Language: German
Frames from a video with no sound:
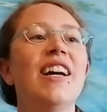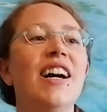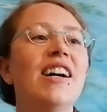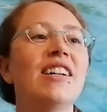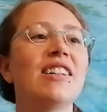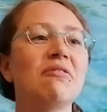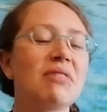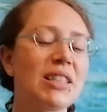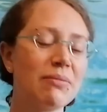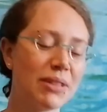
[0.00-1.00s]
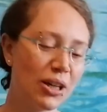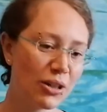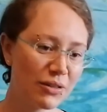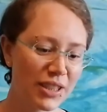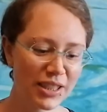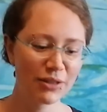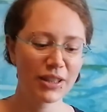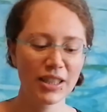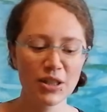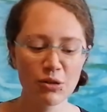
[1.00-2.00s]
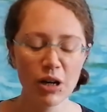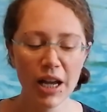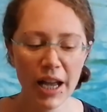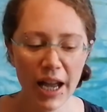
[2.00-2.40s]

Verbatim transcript: Ja, ähm, es gibt da auch wieder Theorien dazu.